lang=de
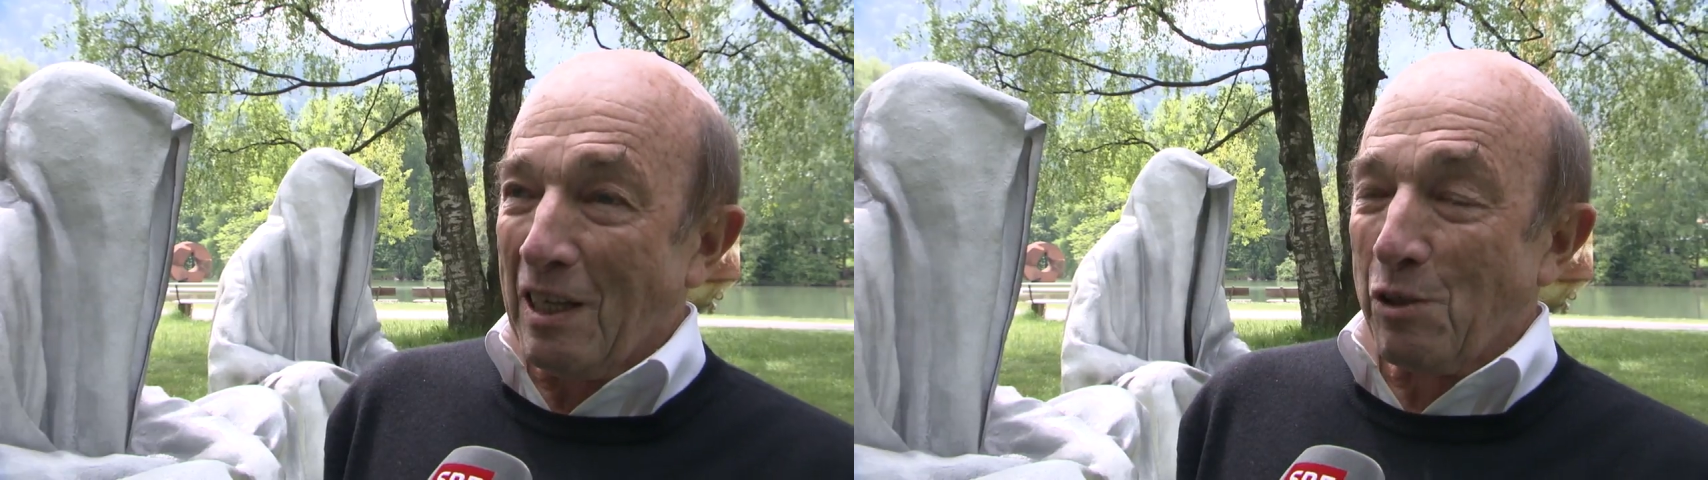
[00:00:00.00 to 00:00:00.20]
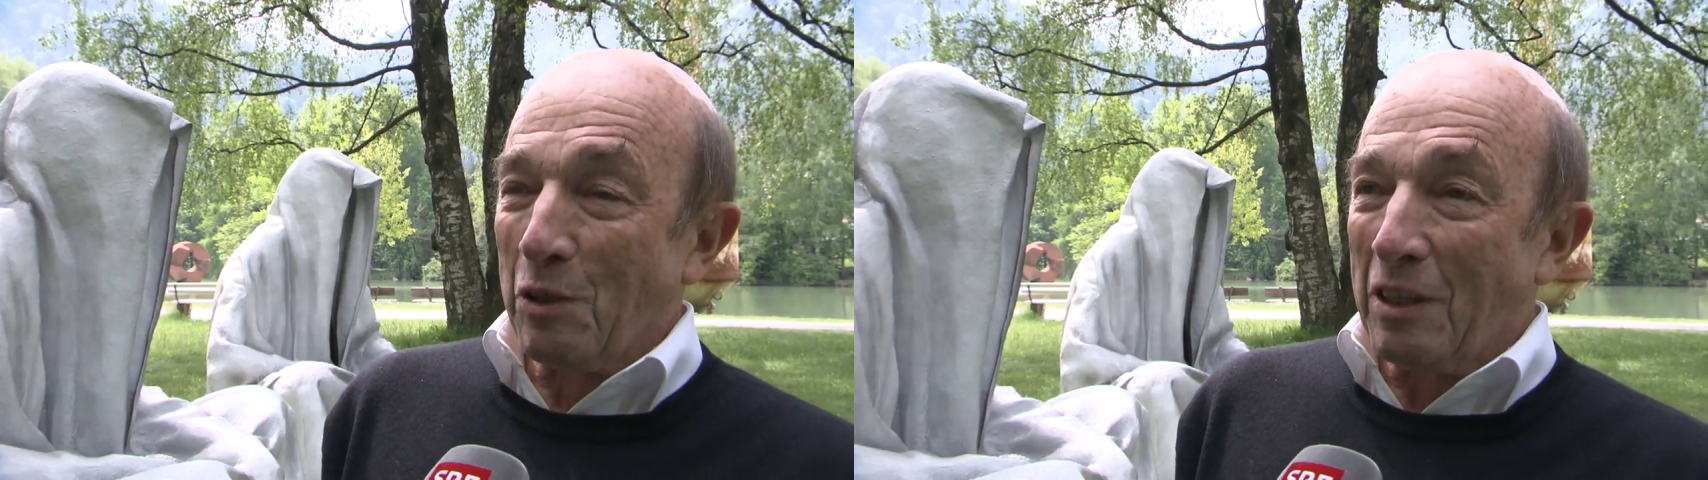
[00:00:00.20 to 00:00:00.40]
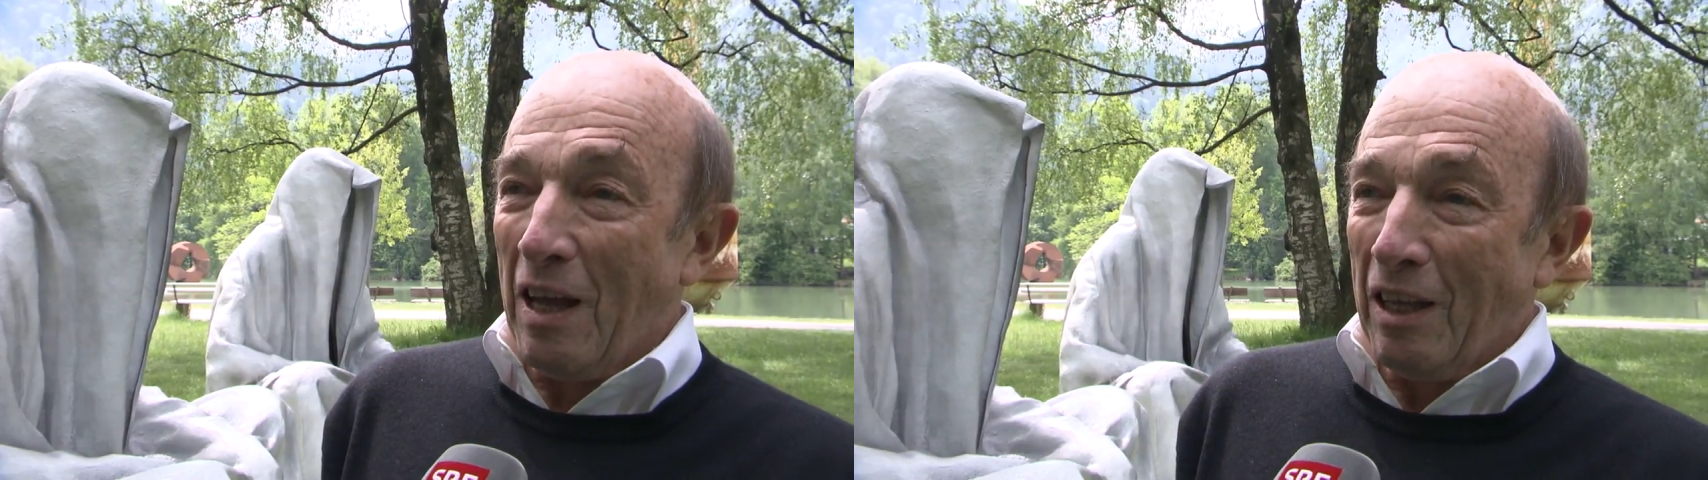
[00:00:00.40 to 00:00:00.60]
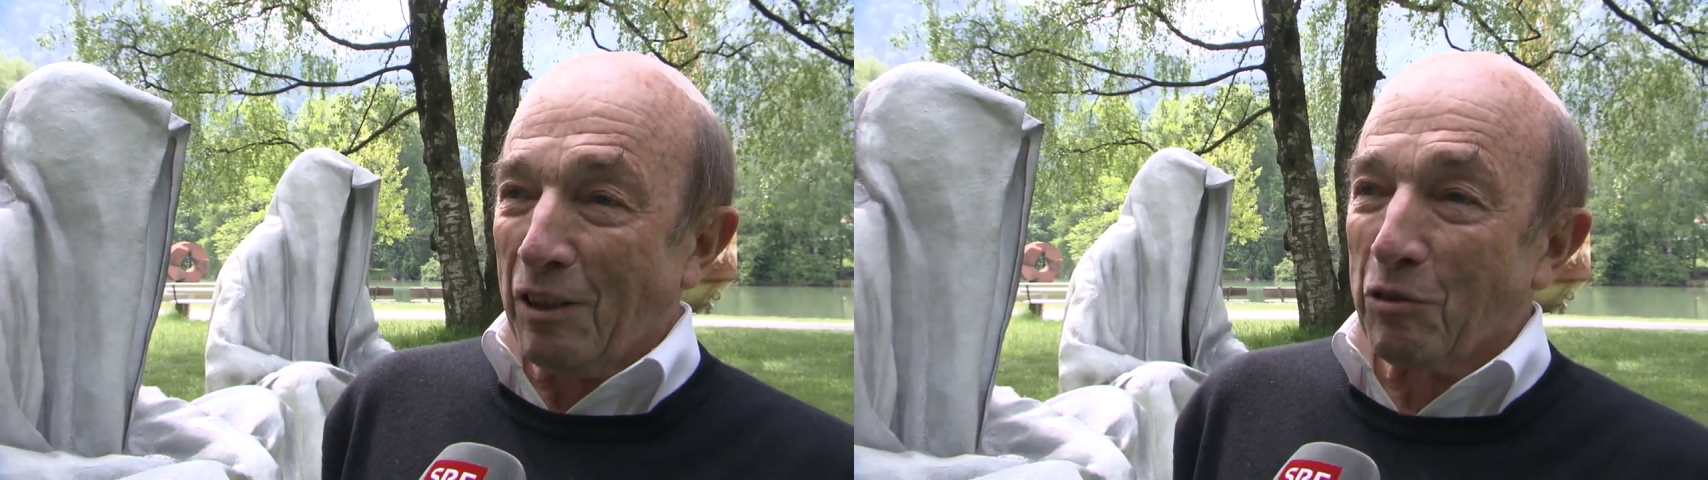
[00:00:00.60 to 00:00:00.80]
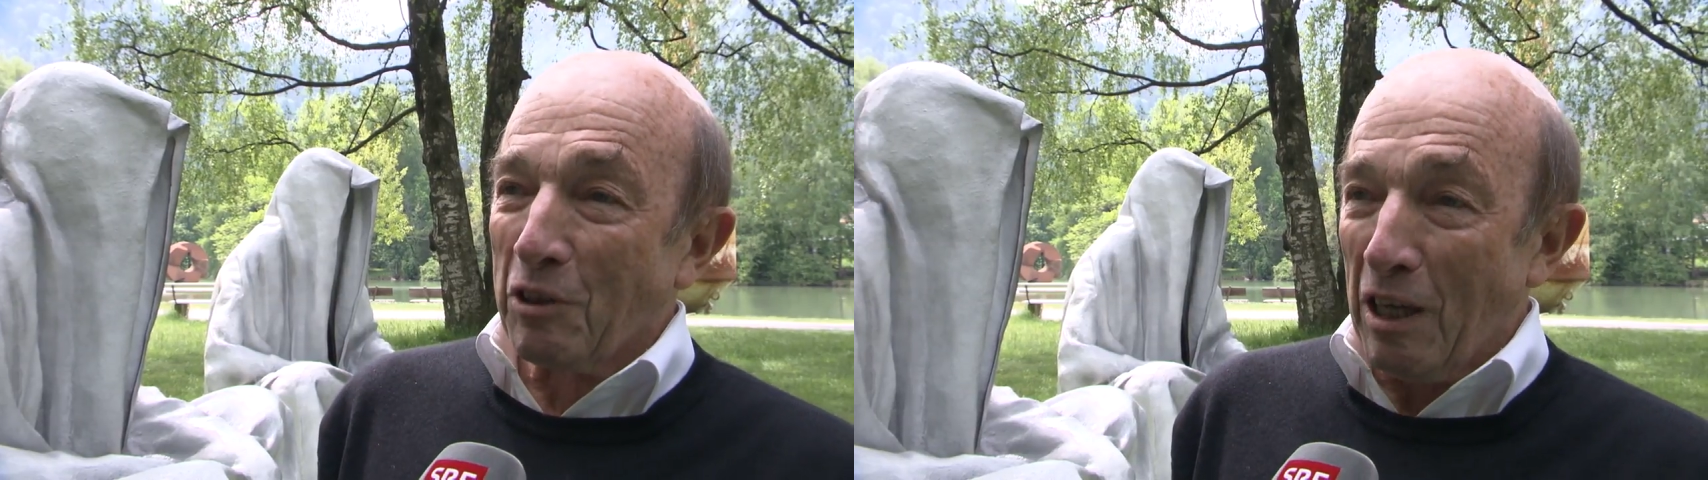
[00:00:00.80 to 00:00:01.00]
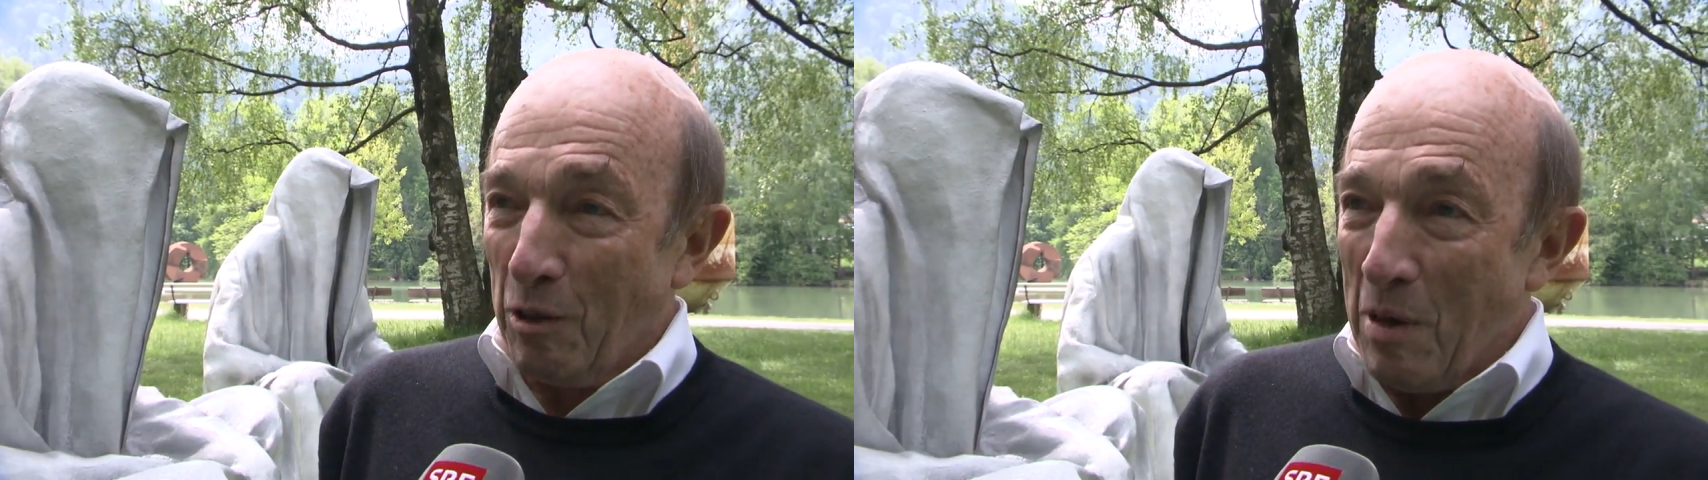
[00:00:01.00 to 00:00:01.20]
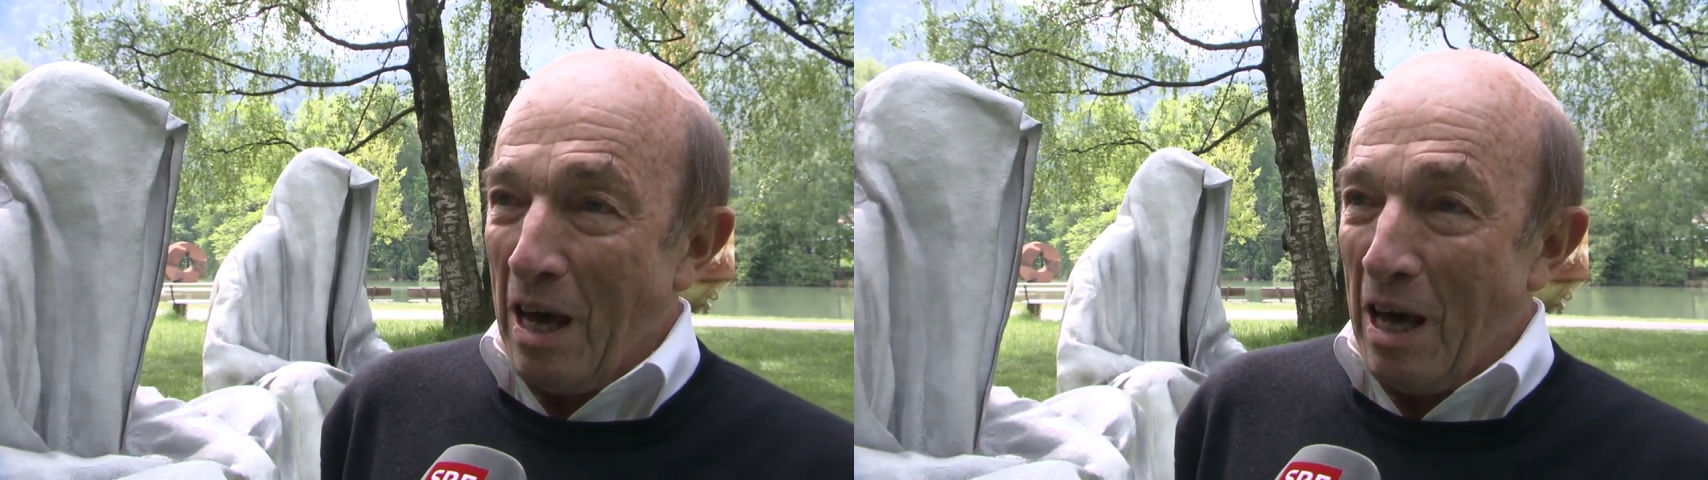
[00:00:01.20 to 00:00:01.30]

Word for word: Resultat von einem